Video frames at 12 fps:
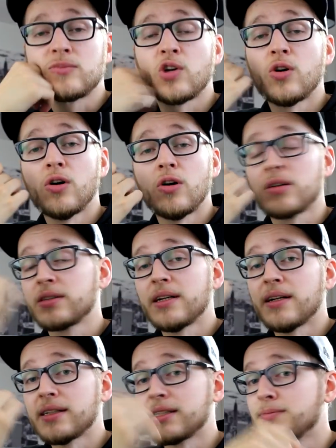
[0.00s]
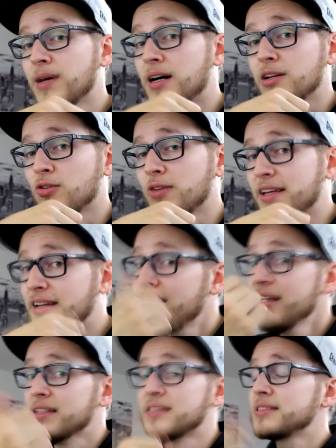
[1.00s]
Doch das war noch nicht
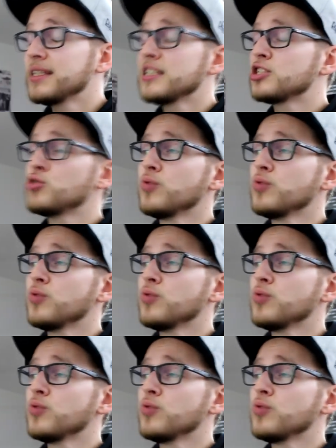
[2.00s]
alles, denn